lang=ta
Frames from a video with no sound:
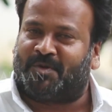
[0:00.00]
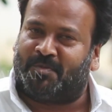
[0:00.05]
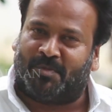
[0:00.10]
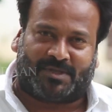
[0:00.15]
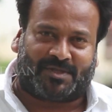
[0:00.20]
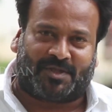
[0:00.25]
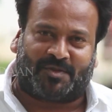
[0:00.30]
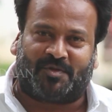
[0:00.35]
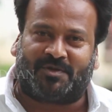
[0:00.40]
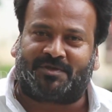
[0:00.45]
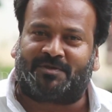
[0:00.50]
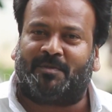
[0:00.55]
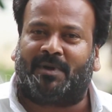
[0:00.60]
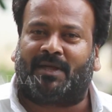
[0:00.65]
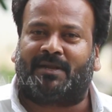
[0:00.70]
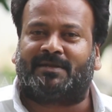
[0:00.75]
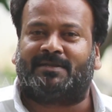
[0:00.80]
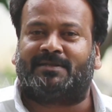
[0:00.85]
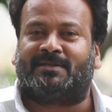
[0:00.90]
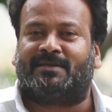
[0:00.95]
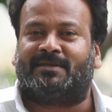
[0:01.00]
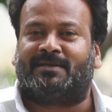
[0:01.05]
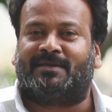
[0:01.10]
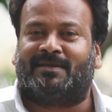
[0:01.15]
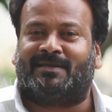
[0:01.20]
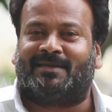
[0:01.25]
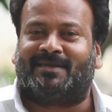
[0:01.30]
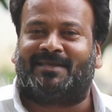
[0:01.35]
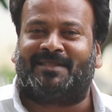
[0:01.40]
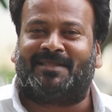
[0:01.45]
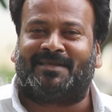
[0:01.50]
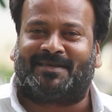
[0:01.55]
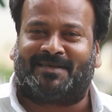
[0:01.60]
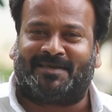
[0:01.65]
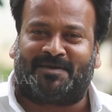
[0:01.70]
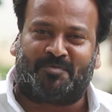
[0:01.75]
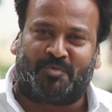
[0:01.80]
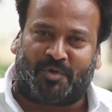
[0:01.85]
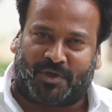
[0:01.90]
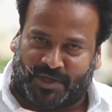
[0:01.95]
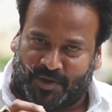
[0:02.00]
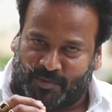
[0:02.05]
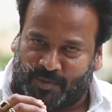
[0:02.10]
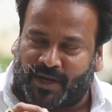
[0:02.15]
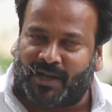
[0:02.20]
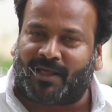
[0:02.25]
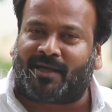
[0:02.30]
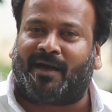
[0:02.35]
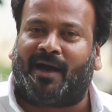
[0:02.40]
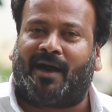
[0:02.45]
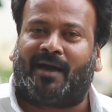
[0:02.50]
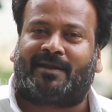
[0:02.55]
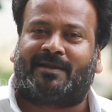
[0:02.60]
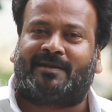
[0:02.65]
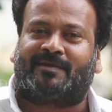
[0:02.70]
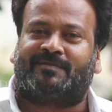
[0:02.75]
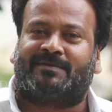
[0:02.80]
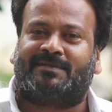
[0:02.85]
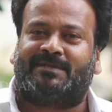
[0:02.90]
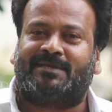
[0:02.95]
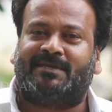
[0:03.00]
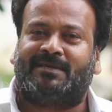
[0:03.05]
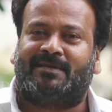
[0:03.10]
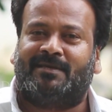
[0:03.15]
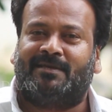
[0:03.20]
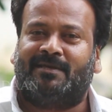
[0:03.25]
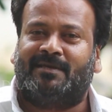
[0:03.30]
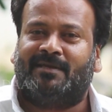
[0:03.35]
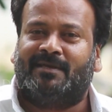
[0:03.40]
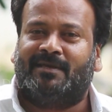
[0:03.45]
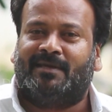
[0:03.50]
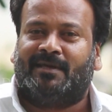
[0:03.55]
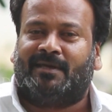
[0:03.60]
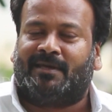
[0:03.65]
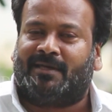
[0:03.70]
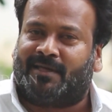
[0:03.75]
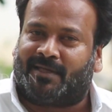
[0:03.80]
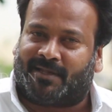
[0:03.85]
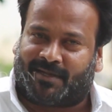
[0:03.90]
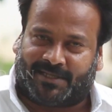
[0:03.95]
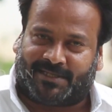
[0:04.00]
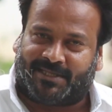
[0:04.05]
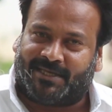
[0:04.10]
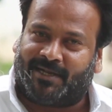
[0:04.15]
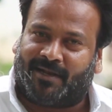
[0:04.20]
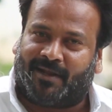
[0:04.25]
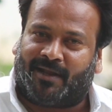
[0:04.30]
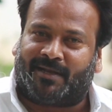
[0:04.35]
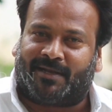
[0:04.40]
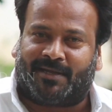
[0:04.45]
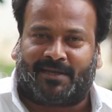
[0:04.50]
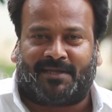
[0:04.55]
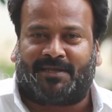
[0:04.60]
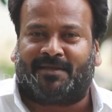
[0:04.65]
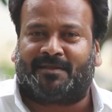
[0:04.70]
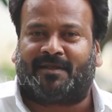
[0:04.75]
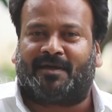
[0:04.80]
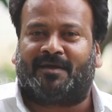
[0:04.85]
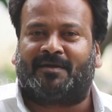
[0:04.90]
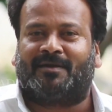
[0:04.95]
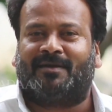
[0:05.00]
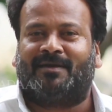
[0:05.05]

ரொம்ப சந்தோஷமாக இருக்குது இதுக்கு முக்கியமான காரணம் வந்து ரசிகரான நீங்கள் தான்